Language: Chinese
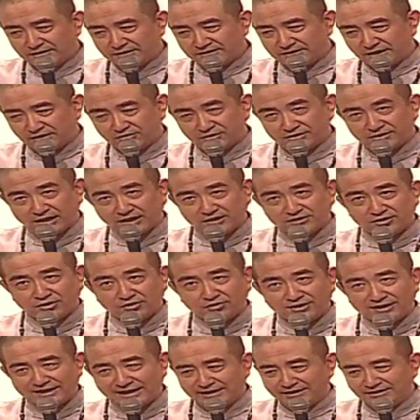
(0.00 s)
然后达
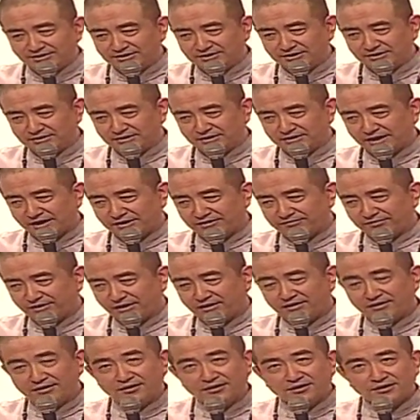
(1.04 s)
到灵性的开
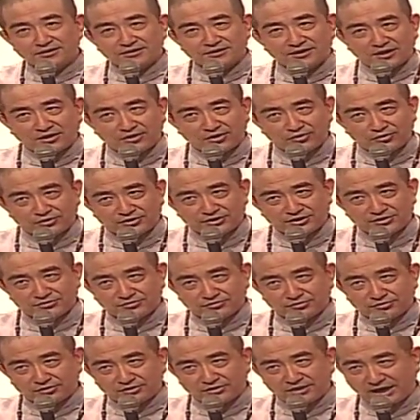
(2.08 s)
发，然后进
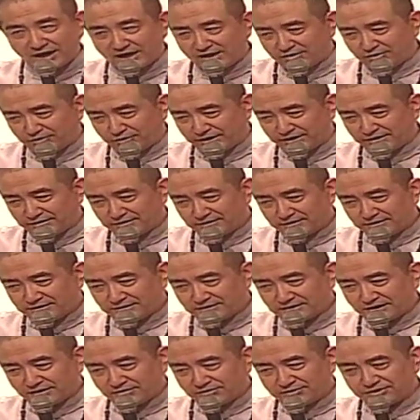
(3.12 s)
入开会，
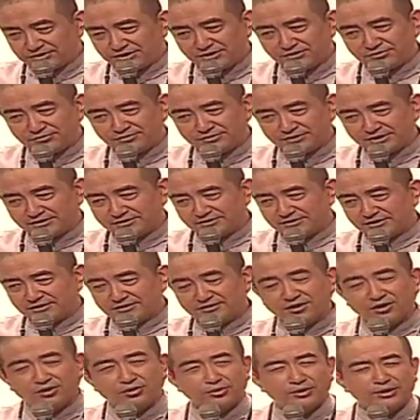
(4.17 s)
然后进入人生的
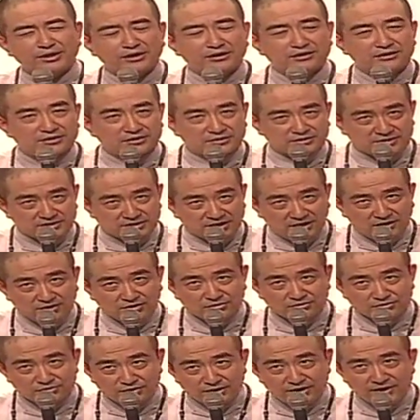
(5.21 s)
导引和
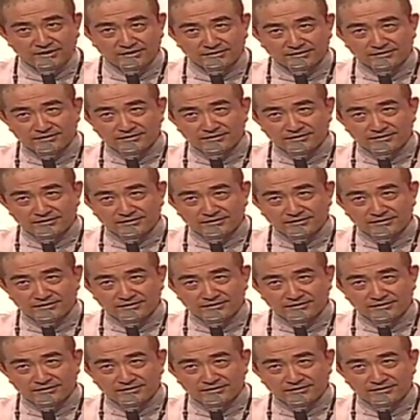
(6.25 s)
超越。